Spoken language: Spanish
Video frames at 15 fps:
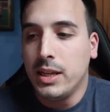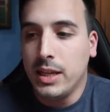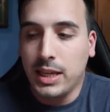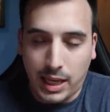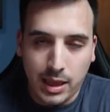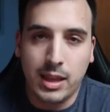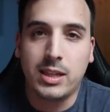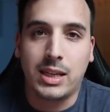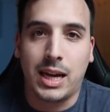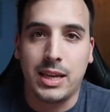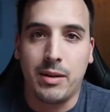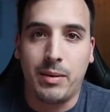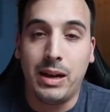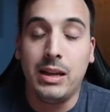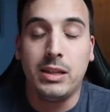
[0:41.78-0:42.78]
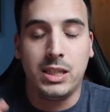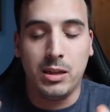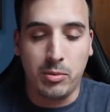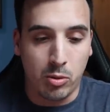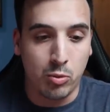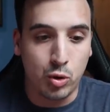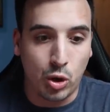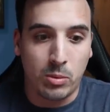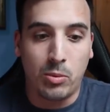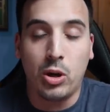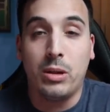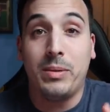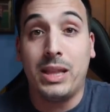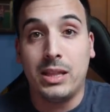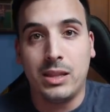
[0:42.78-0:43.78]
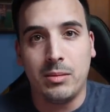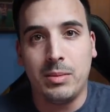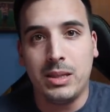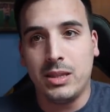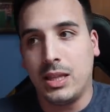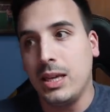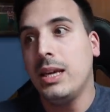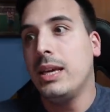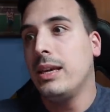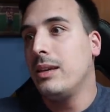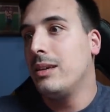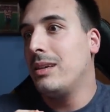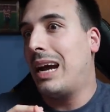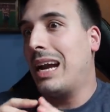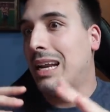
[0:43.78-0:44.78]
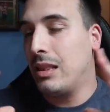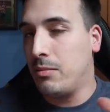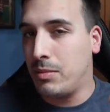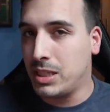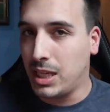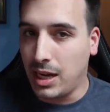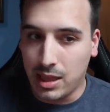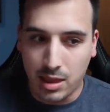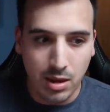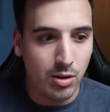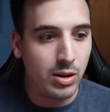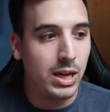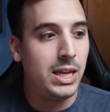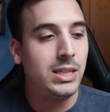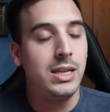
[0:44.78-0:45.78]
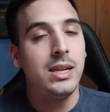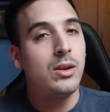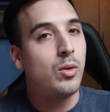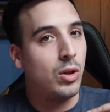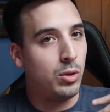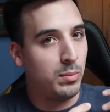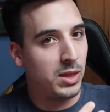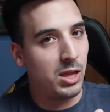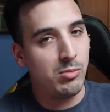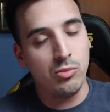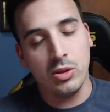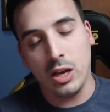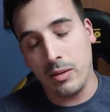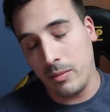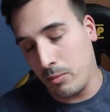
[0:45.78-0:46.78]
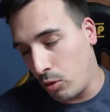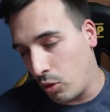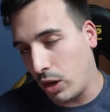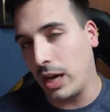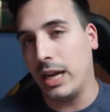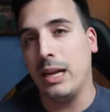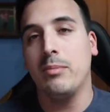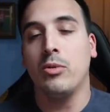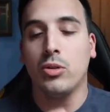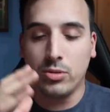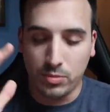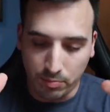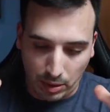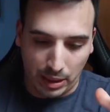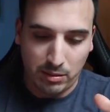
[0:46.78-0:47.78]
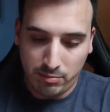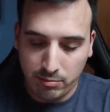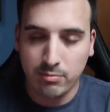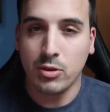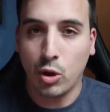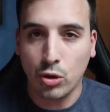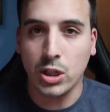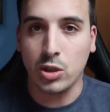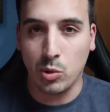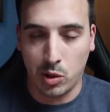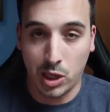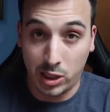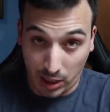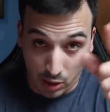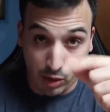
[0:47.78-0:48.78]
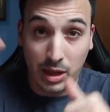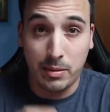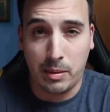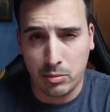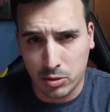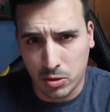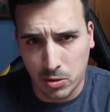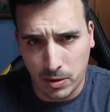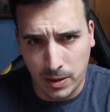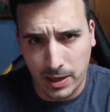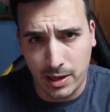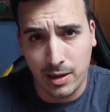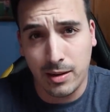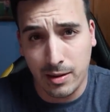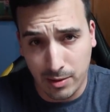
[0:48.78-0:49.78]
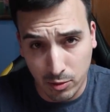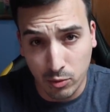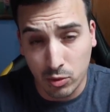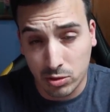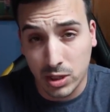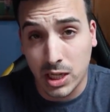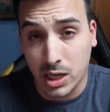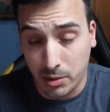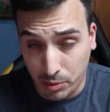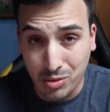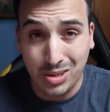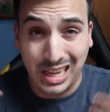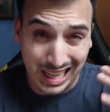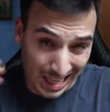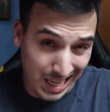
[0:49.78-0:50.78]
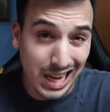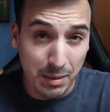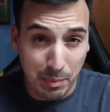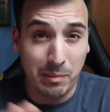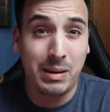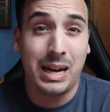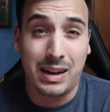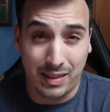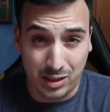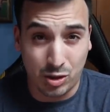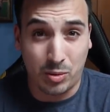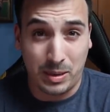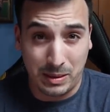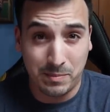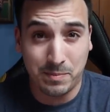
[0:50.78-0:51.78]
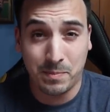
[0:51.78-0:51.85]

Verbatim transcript: y que iréis caña, ¿vale? Si veo mucho amor, evidentemente haré demás selecciones, cuando empiece el mundial bloguearemos, bueno, cosas dulces. Ahora vamos con el 1-2-3 review, que aquí hay para hablar de sobra